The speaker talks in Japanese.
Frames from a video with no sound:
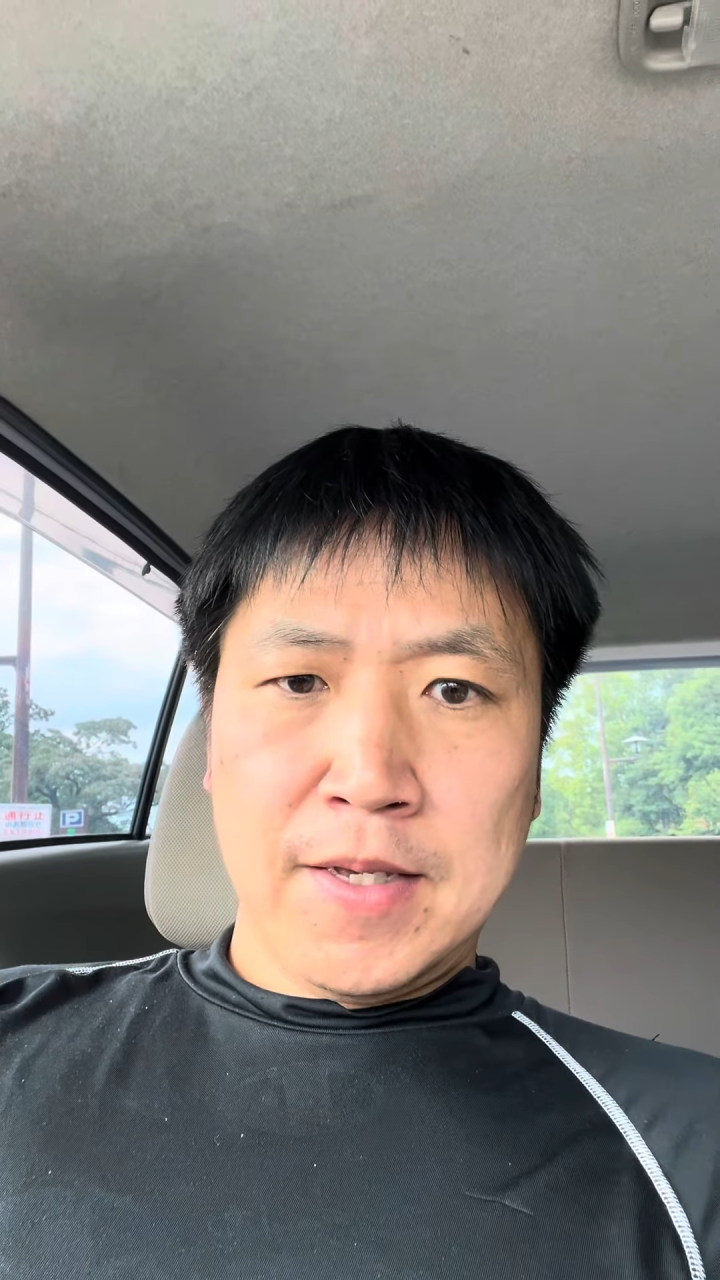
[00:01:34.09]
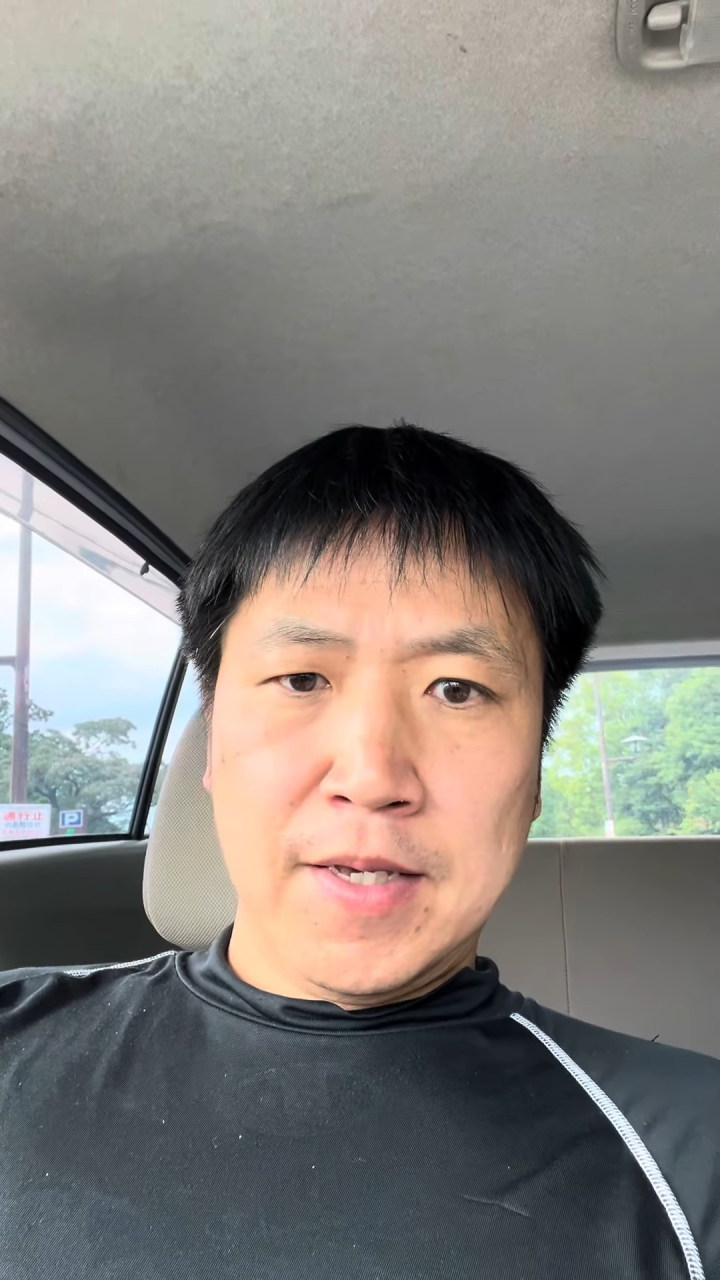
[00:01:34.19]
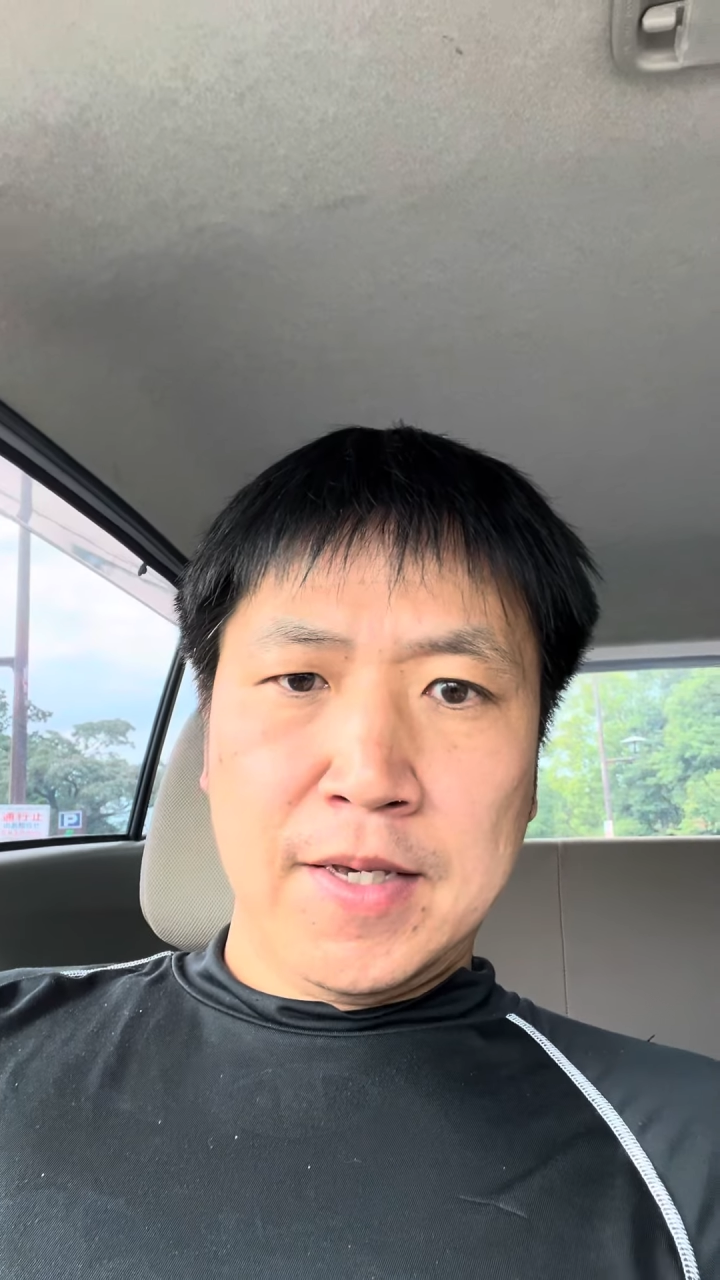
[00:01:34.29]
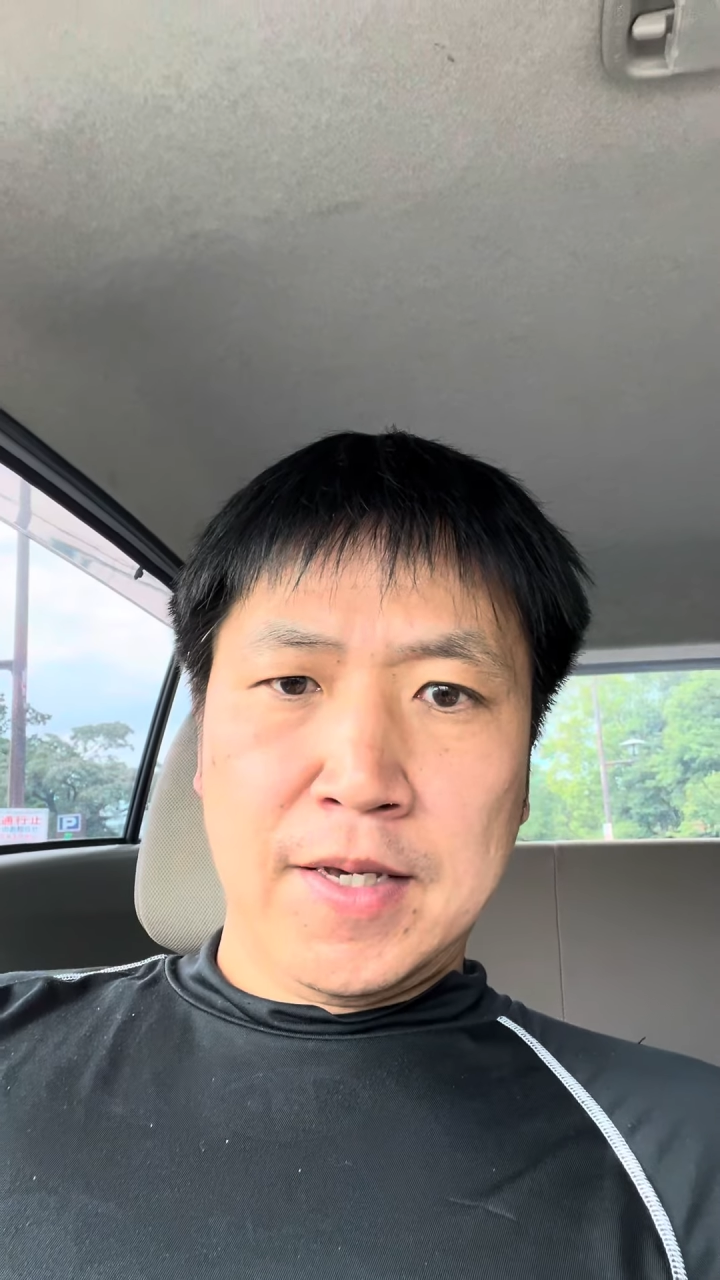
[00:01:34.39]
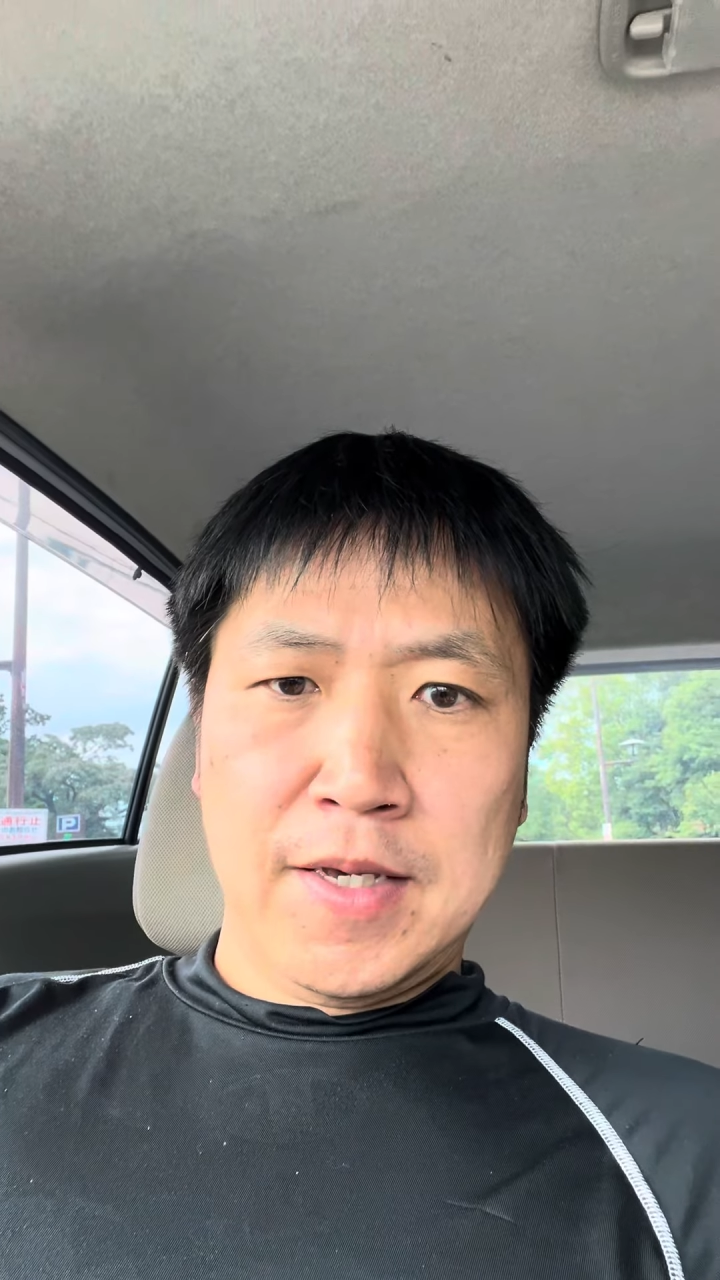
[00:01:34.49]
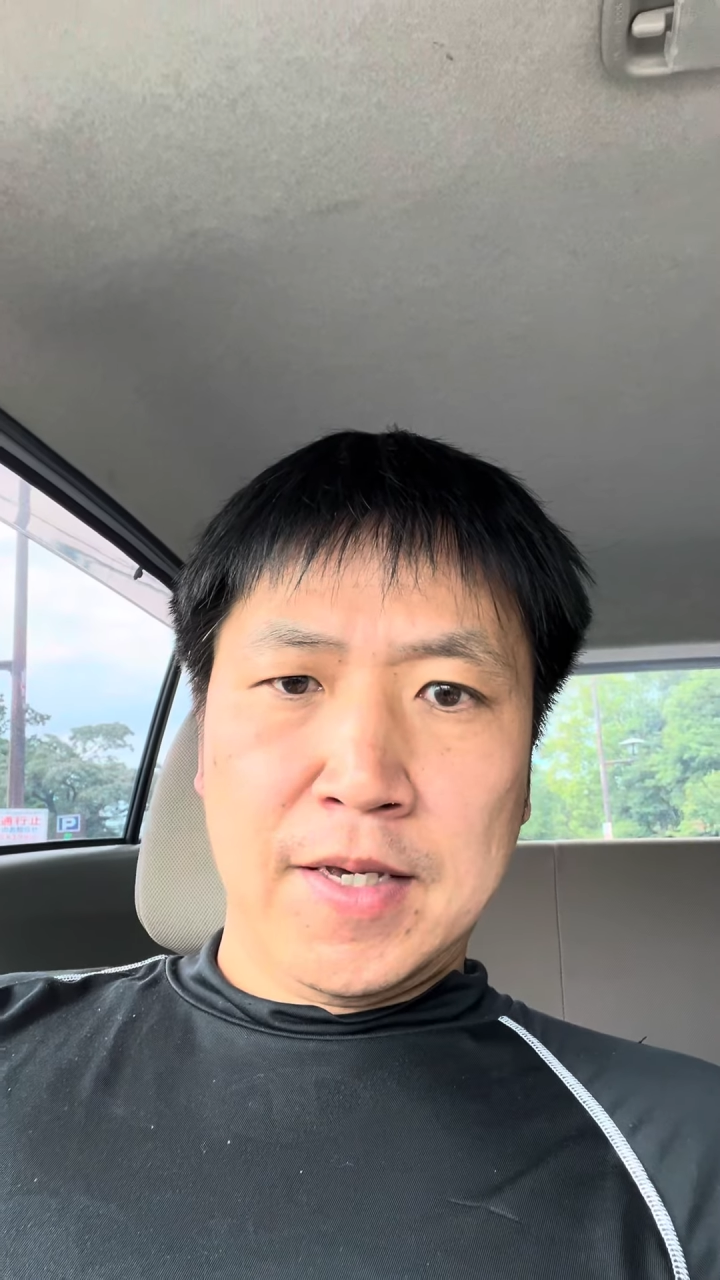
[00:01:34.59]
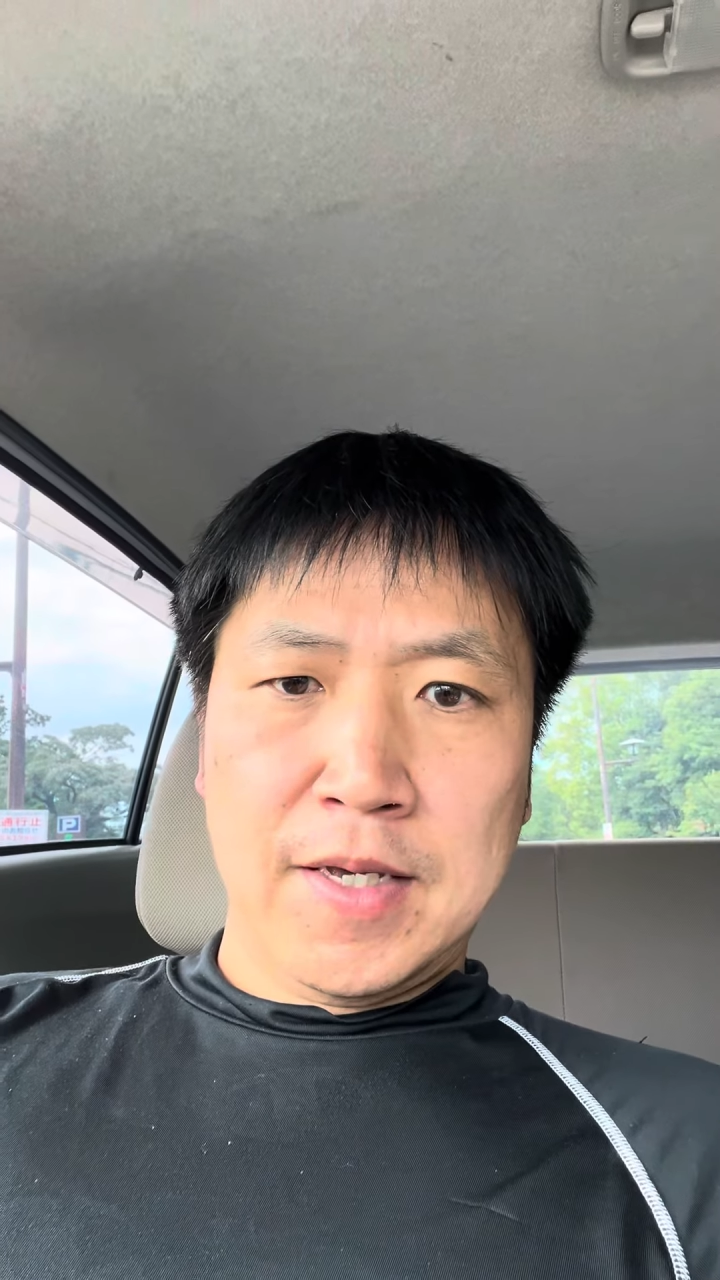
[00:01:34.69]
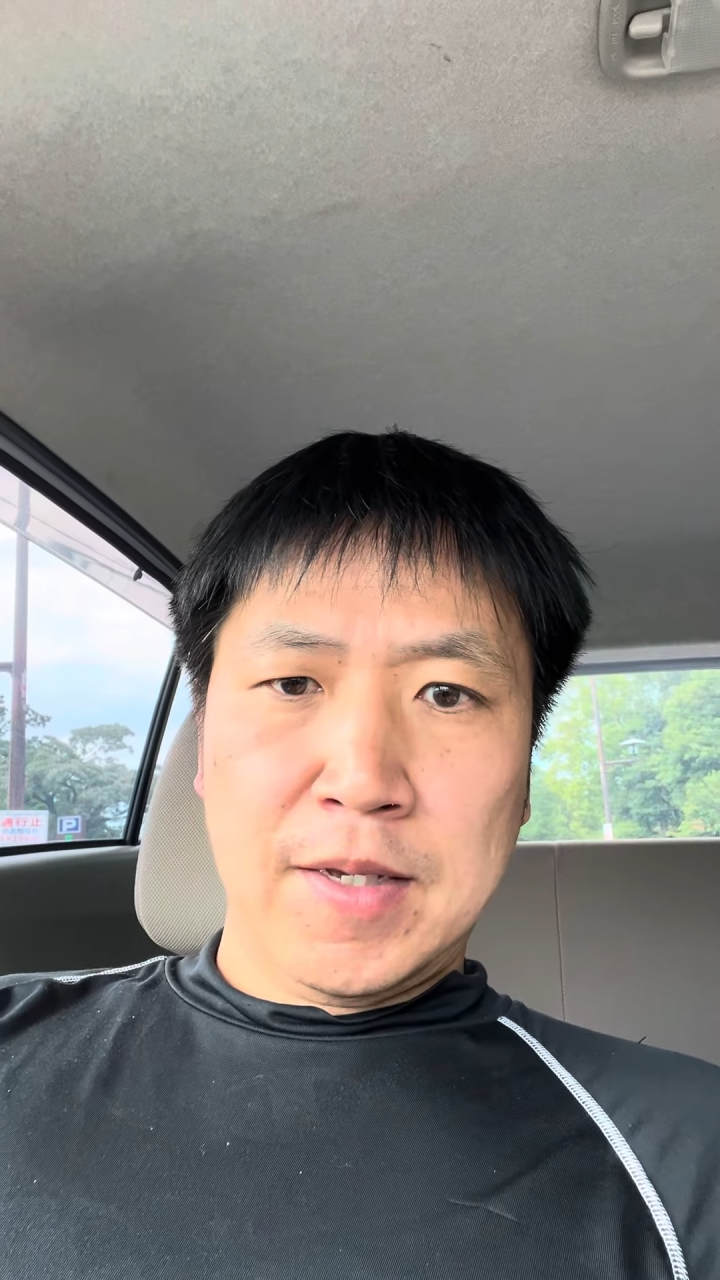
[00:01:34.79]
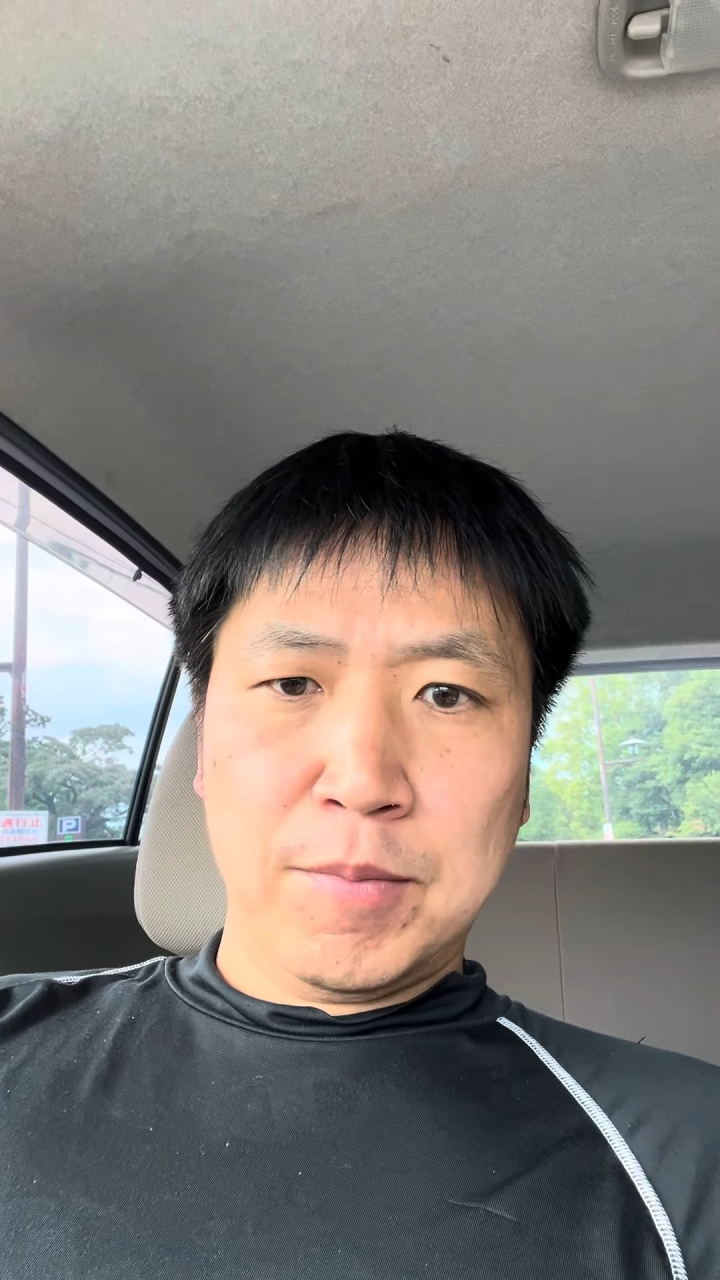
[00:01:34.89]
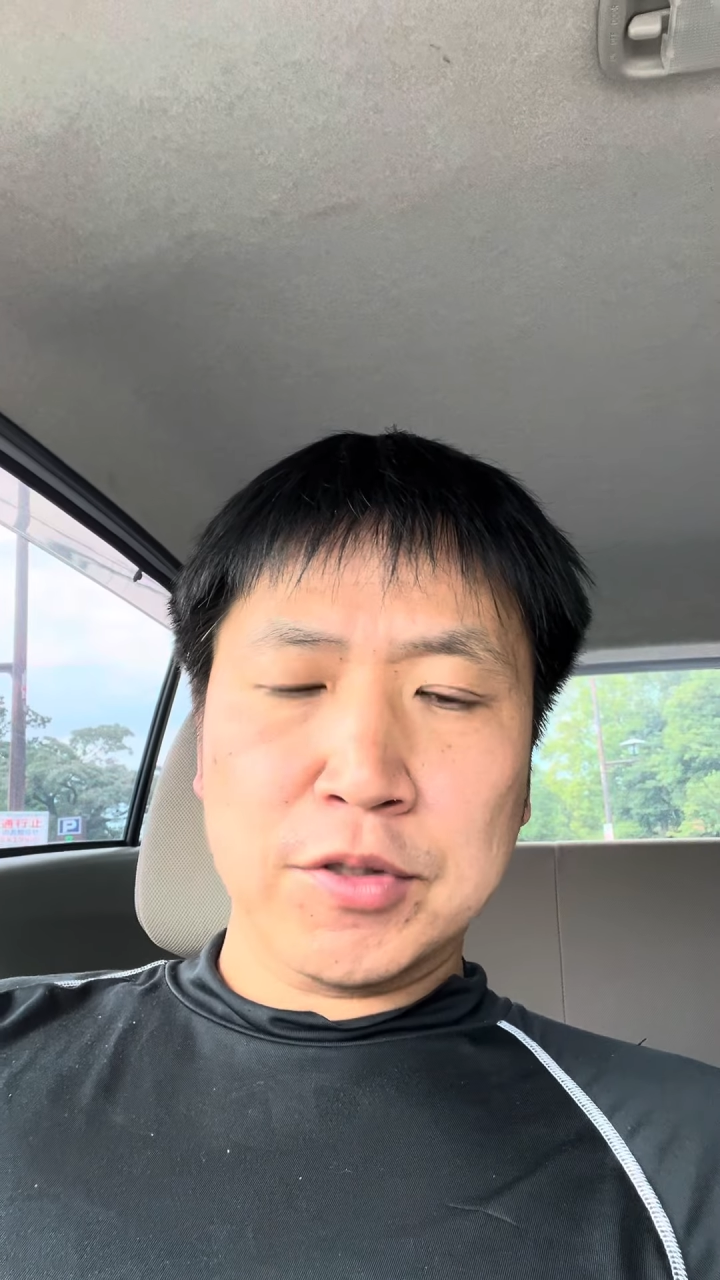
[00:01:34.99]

えー、